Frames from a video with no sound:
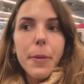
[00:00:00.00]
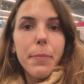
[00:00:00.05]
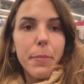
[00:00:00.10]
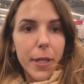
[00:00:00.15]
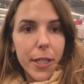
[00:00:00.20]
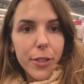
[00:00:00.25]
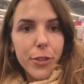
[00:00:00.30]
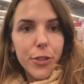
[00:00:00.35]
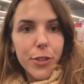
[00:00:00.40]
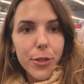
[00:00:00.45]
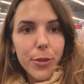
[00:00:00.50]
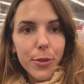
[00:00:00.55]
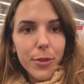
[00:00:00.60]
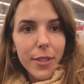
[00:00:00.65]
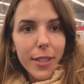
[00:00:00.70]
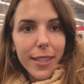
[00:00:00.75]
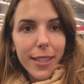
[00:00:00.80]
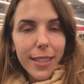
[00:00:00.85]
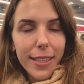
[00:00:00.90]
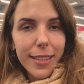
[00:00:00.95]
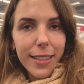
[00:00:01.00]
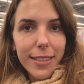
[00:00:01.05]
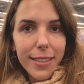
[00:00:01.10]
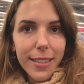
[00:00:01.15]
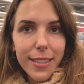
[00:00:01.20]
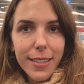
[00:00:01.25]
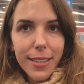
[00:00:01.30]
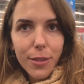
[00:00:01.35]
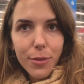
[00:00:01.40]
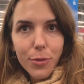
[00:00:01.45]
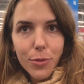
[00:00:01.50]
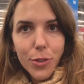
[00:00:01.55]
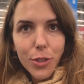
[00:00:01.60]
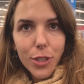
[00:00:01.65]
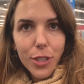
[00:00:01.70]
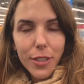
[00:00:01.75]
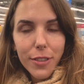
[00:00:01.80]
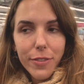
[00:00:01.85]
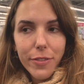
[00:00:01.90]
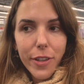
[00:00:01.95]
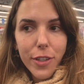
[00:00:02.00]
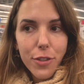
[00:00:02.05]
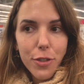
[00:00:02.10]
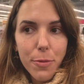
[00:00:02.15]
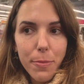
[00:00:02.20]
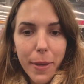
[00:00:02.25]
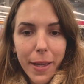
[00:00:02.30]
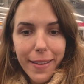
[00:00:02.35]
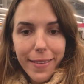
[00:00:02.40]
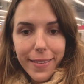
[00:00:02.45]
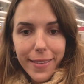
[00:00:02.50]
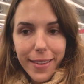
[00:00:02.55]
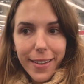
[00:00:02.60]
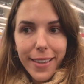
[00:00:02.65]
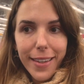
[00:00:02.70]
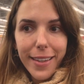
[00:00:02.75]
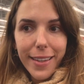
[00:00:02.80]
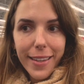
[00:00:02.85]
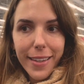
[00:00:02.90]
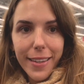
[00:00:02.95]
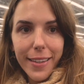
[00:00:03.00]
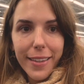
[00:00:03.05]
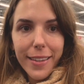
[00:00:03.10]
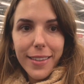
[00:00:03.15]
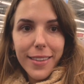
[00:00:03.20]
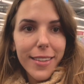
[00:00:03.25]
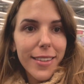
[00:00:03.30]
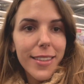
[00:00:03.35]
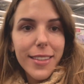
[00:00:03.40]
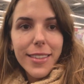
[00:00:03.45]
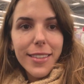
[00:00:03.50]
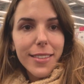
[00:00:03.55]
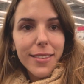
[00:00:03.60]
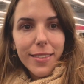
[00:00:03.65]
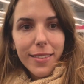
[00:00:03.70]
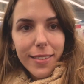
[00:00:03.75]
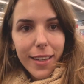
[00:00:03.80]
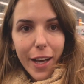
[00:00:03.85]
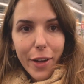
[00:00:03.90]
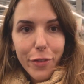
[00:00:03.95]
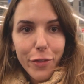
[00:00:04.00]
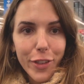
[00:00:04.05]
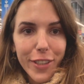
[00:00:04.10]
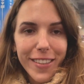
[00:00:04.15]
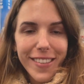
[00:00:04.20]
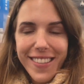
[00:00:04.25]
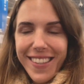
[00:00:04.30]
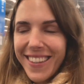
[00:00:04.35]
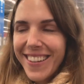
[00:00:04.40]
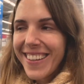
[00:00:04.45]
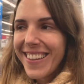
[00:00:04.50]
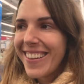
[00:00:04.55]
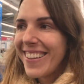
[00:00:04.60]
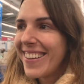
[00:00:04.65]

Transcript: perdidos aqui na seção de vestimenta e afins.